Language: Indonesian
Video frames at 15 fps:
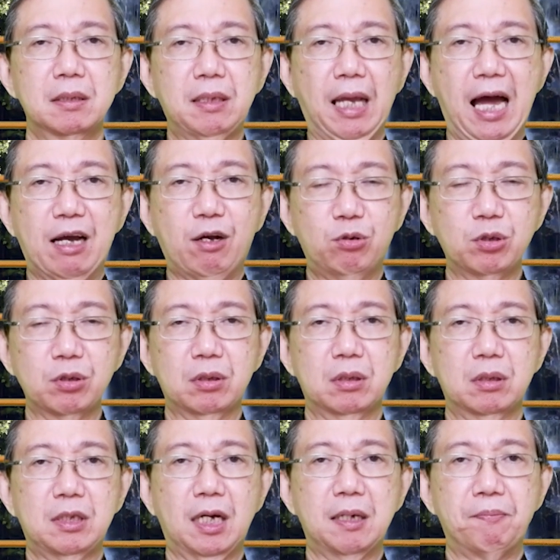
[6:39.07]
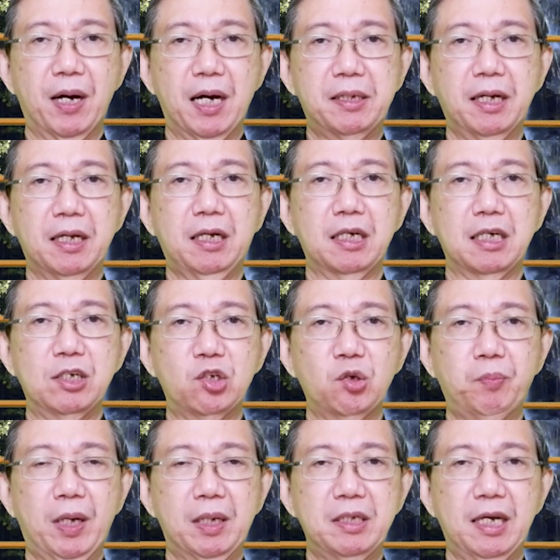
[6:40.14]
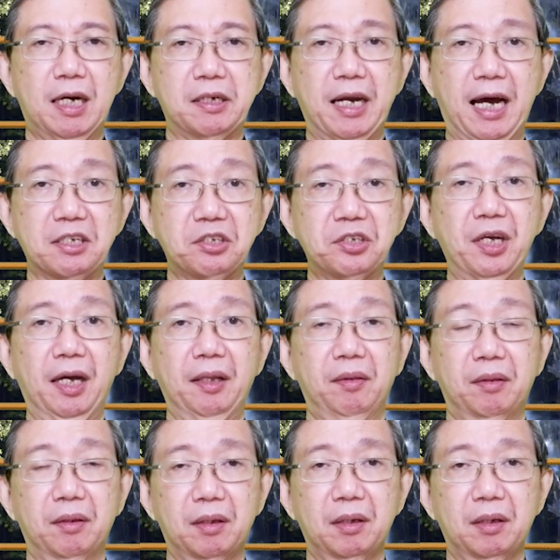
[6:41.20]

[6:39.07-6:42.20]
takut, dan badai kehidupan yang dahsyat,